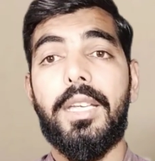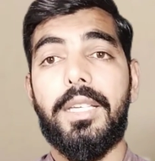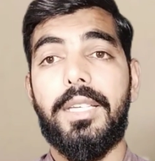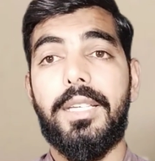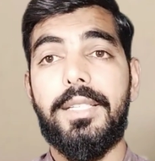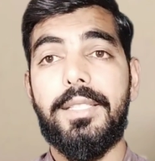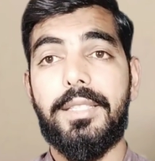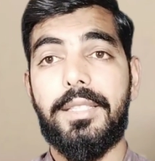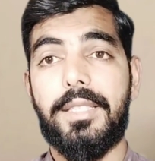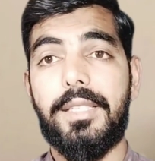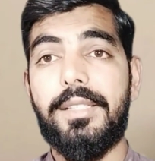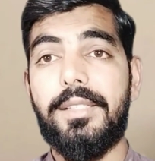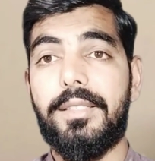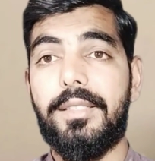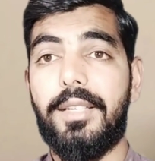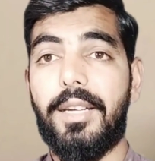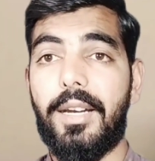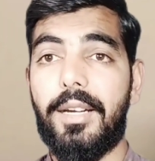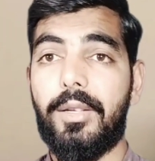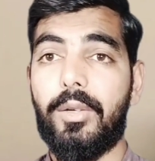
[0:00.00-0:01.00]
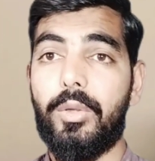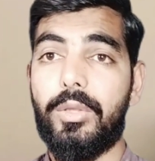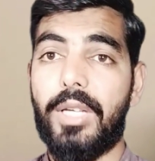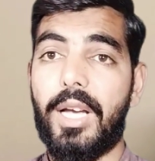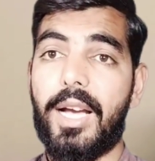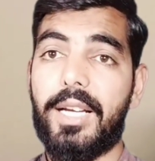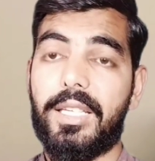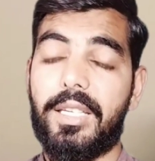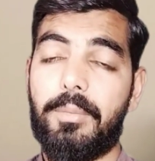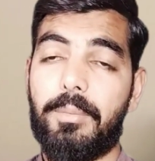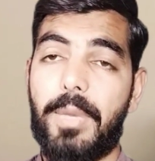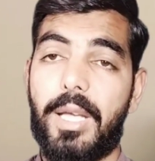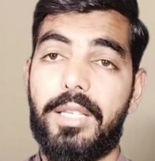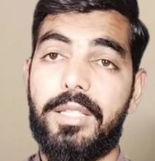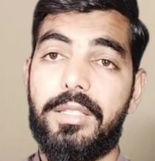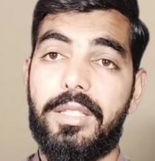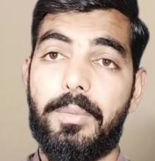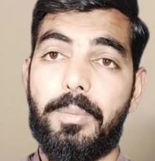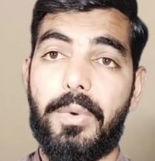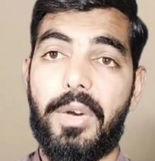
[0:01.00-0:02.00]
किस किस डेट को जाके
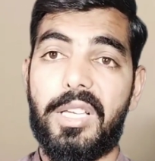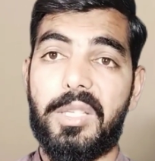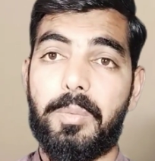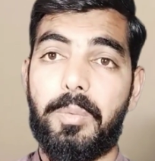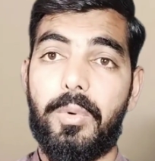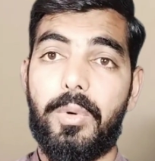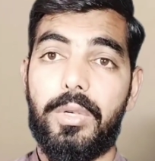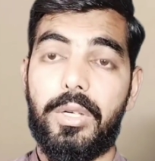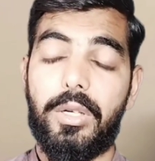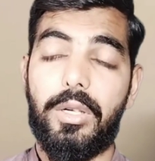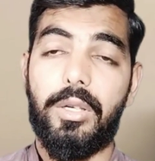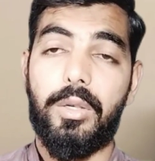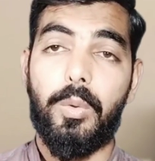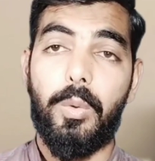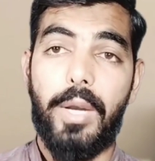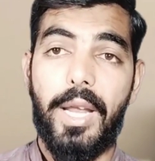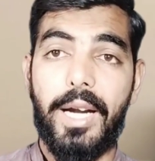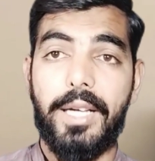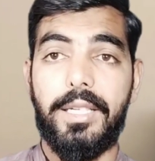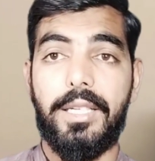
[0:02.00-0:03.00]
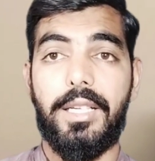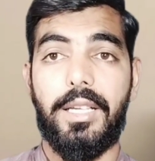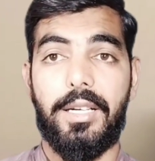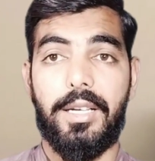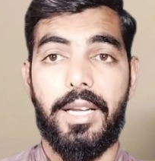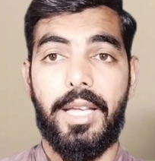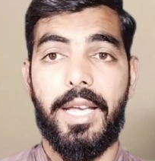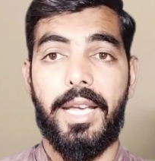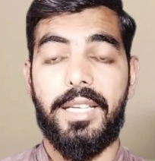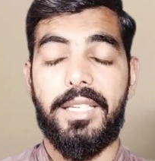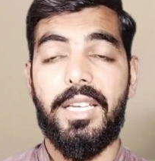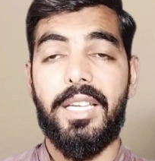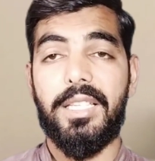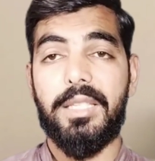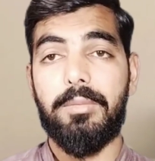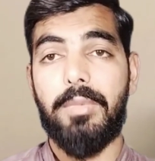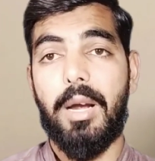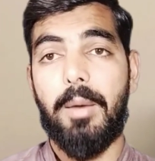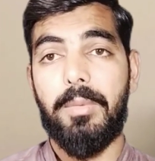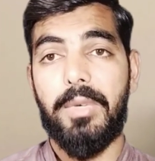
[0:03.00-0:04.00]
एम्बेसी से पासपोर्ट कलेक्ट करना है ये
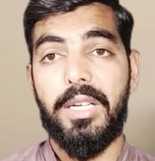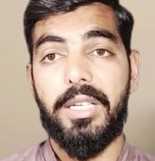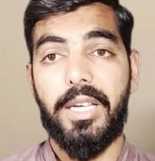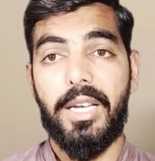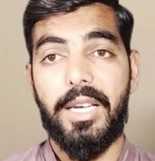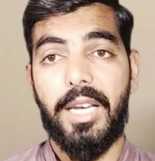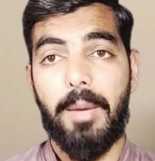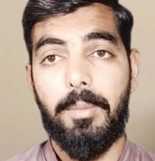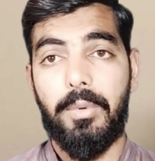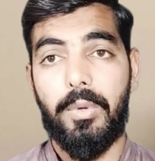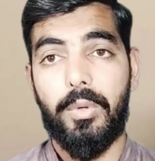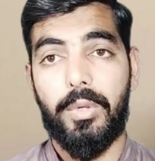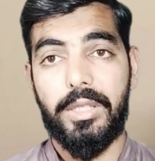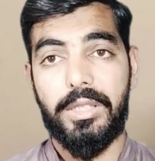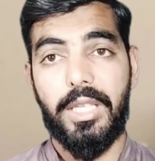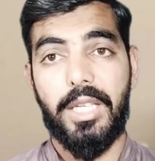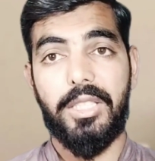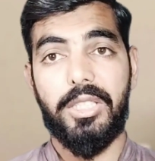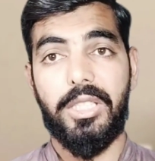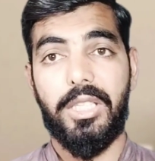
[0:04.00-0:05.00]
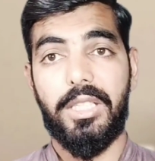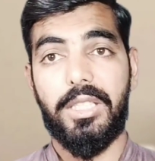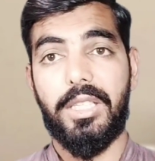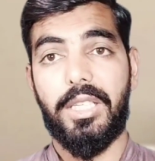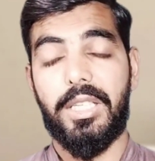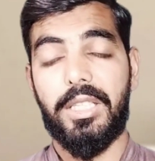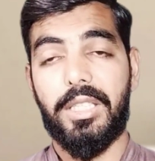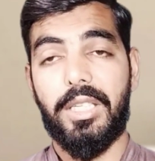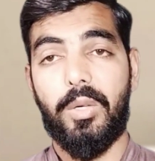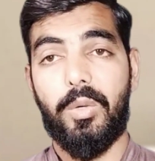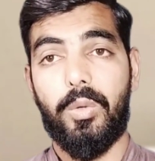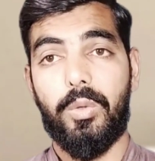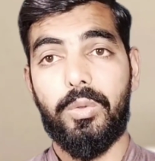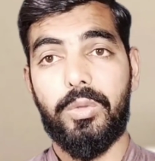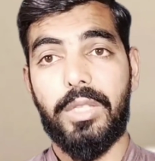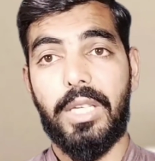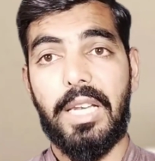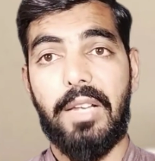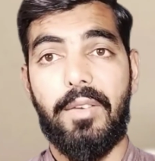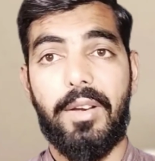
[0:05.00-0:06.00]
तमाम डिटेल आप लोगों के साथ शेयर करेंगे और
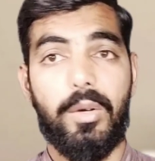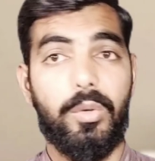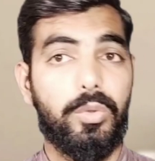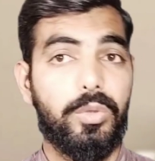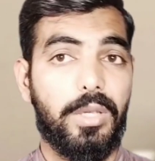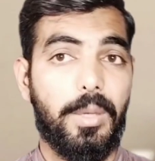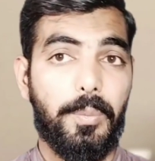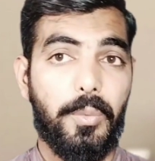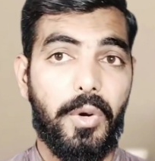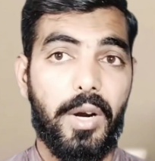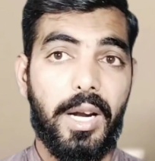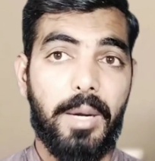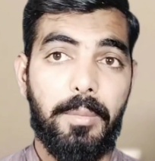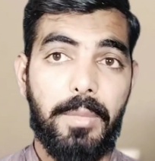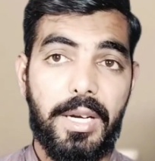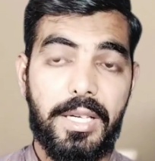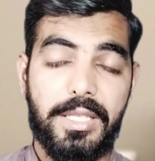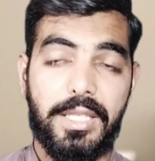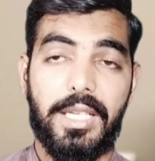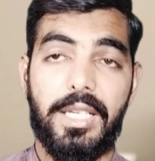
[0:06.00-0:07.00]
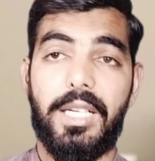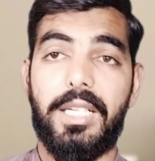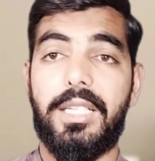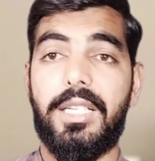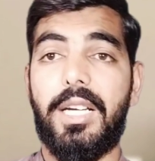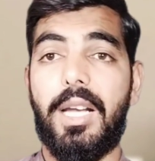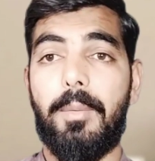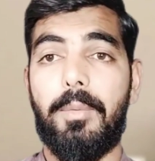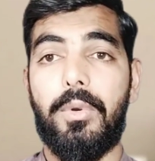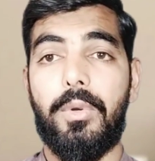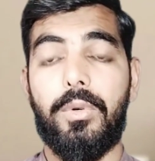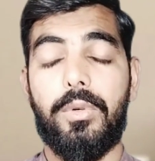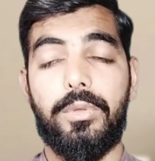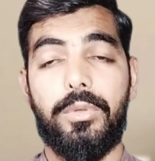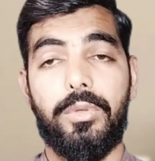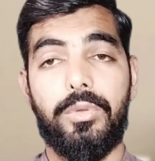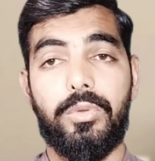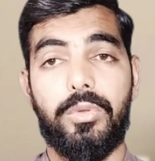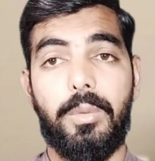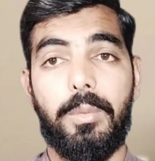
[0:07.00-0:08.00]
उसके अलावा कुछ अपॉइंटमेंट्स के रिलेटेड आप लोगों को
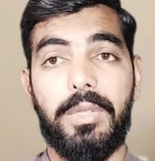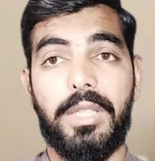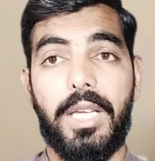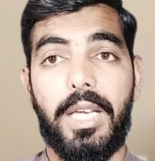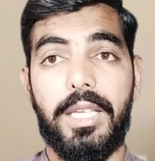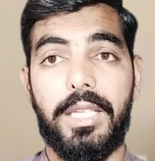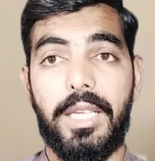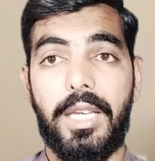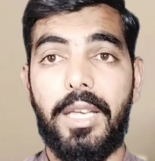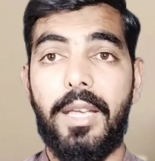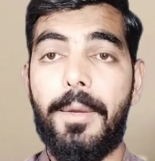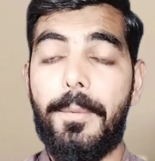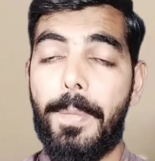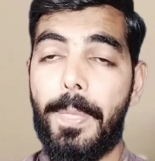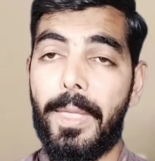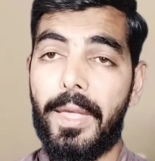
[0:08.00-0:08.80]
दोस्तों बताएंगे